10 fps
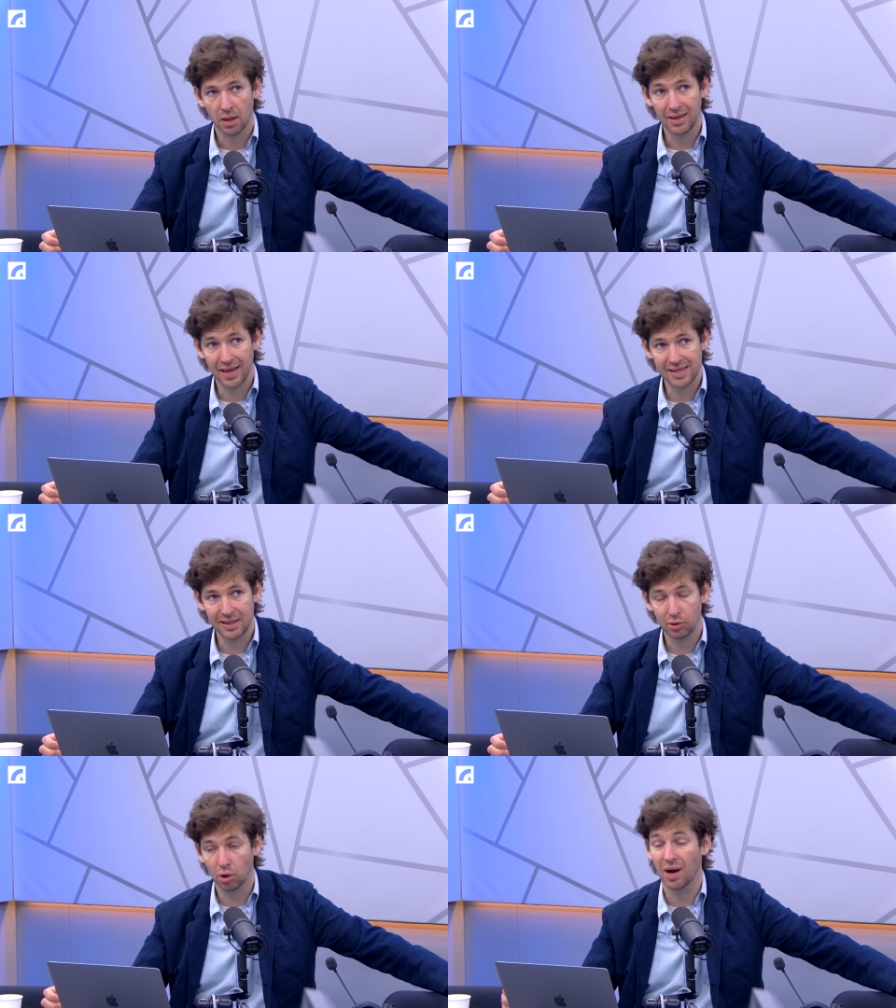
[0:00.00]

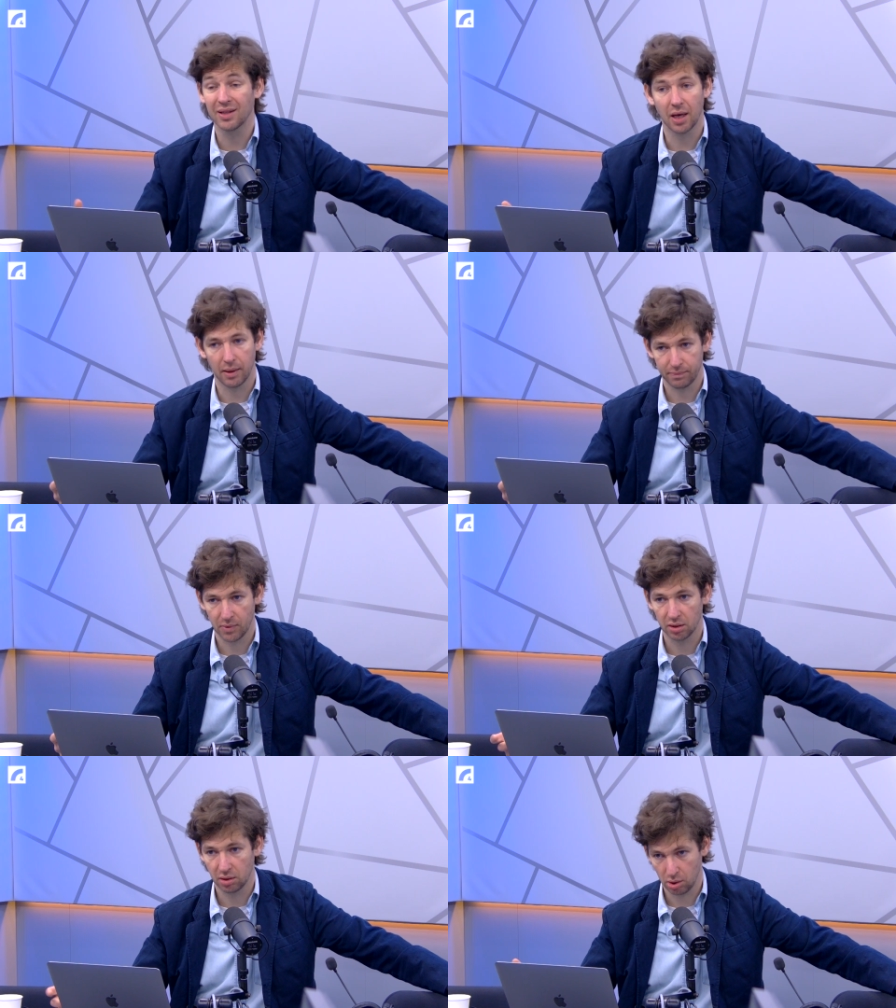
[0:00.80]
если, но когда
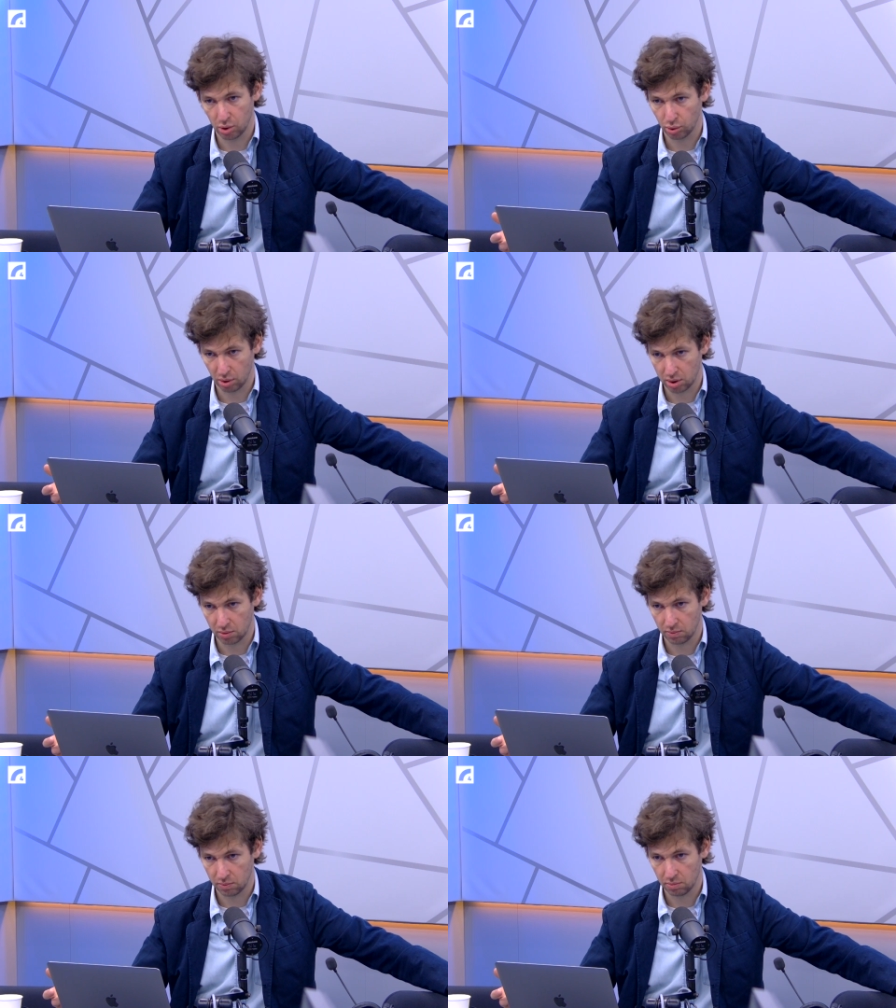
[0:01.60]
это не начнется.